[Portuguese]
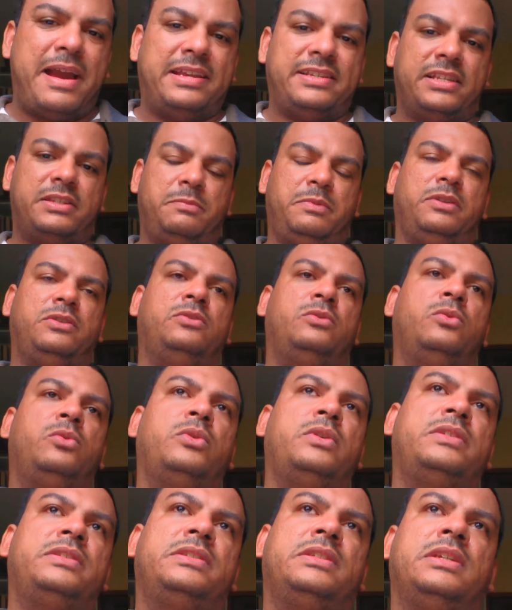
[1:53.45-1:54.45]
mais as
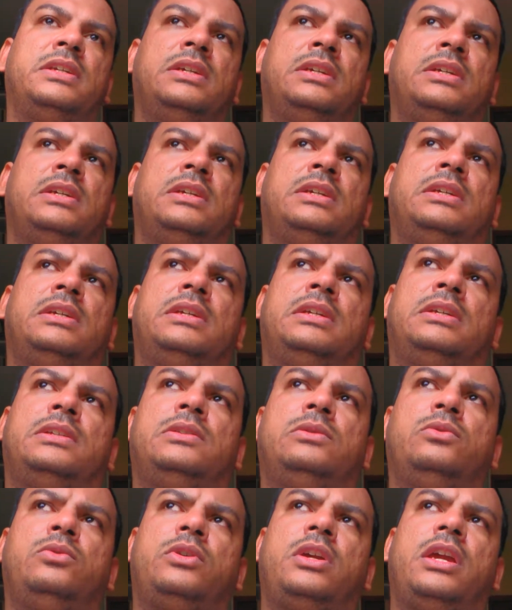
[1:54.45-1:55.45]
pessoas
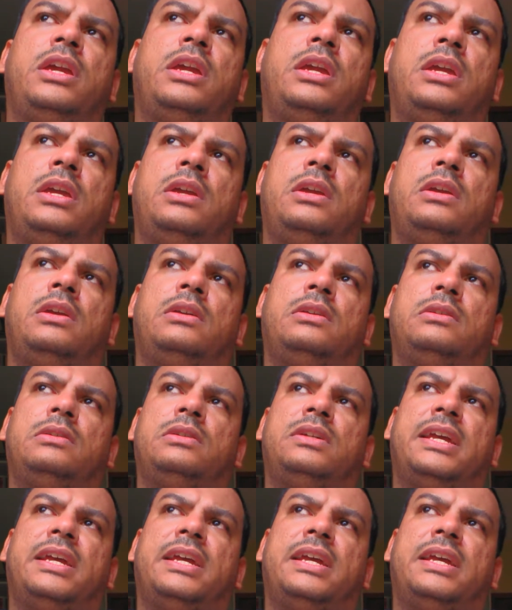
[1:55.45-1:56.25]
do que